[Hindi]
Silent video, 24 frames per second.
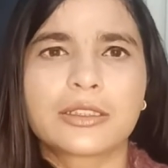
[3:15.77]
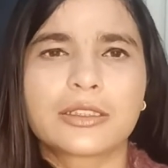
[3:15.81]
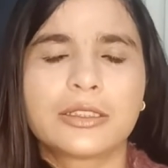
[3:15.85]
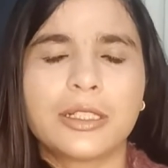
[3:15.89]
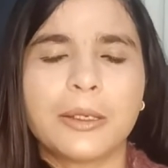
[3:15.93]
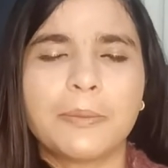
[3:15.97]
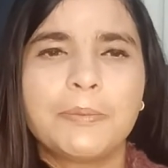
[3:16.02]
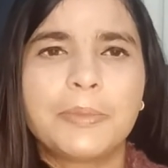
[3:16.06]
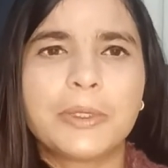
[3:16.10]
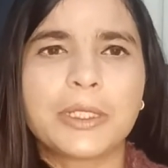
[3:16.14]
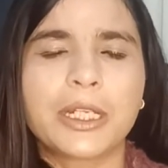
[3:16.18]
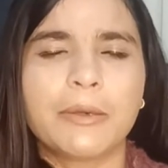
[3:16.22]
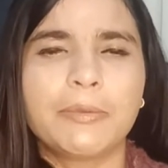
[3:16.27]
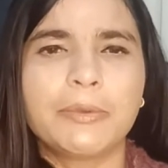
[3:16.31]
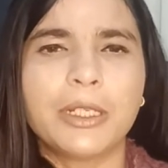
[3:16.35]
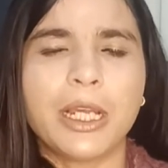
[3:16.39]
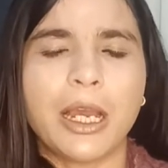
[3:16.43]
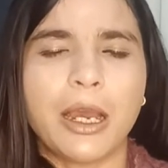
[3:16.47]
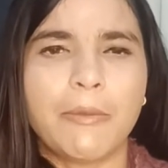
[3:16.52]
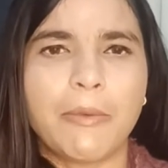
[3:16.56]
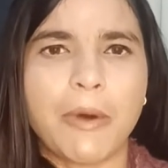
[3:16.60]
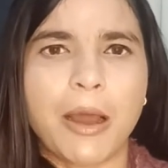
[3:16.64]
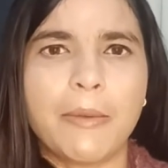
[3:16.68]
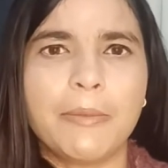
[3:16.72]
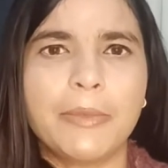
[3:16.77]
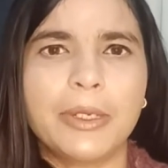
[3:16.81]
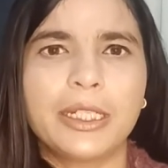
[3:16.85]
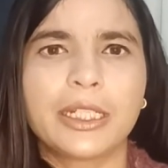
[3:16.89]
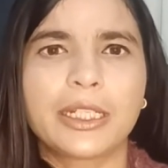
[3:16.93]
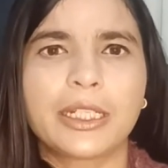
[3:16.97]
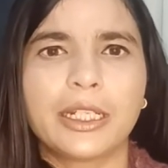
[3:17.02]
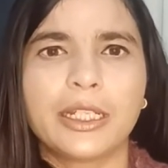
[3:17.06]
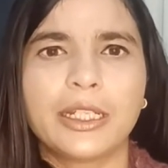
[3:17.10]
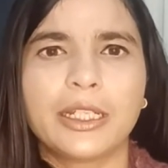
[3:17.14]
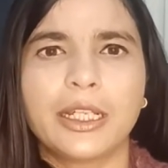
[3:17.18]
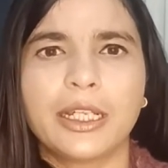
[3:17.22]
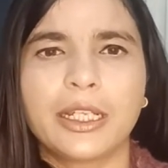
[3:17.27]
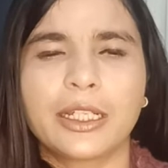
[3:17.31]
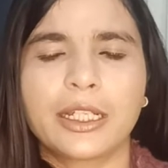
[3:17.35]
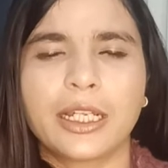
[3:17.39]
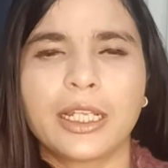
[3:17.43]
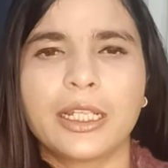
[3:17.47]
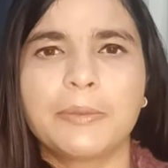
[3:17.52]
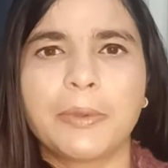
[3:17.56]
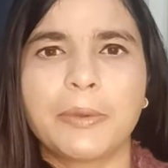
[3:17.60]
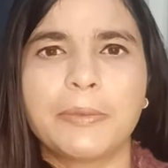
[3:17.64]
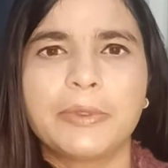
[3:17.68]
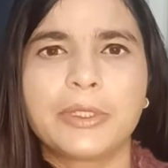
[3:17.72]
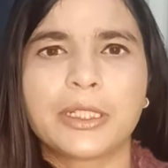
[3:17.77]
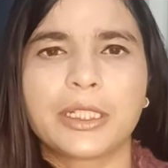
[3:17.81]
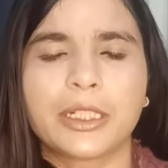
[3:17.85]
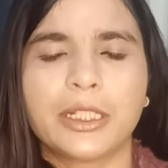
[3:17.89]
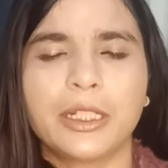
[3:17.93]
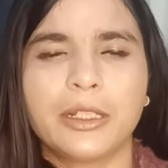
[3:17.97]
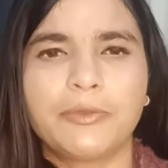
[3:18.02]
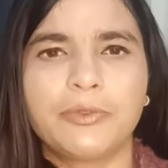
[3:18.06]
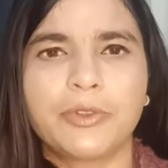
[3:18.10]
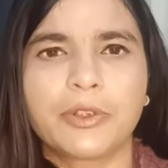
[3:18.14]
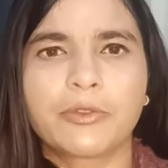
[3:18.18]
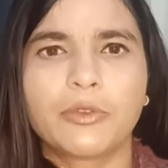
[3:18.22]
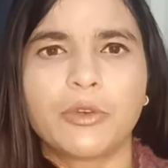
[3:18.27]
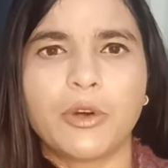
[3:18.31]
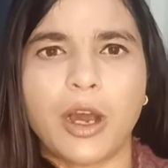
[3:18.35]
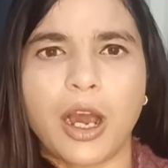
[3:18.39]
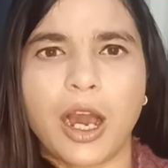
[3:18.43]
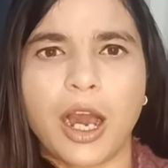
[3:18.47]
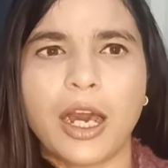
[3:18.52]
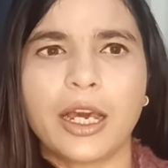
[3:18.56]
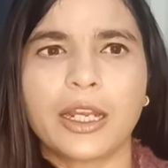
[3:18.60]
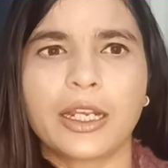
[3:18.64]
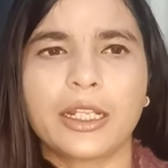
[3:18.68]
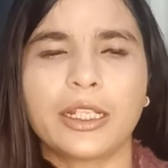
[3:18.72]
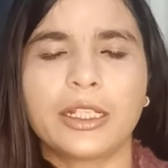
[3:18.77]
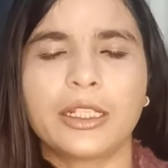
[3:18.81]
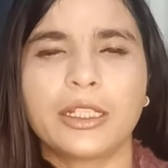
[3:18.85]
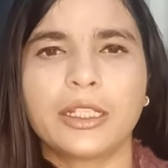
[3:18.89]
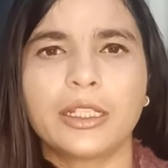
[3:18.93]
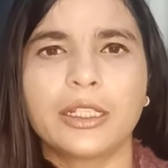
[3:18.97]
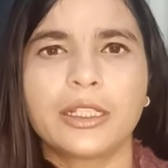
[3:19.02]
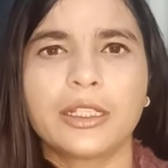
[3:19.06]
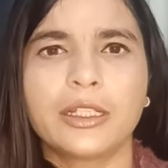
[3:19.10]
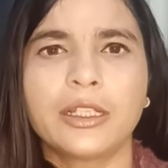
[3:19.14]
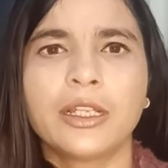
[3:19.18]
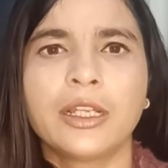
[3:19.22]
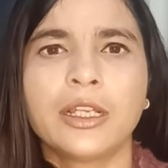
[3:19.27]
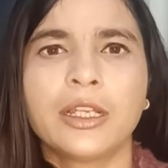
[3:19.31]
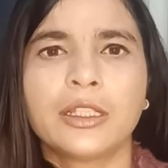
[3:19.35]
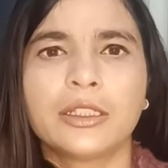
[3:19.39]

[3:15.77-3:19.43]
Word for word: जब भी कभी हवा में निकले हैं कहीं पे भी निकले हैं फिर वो आ रहे हैं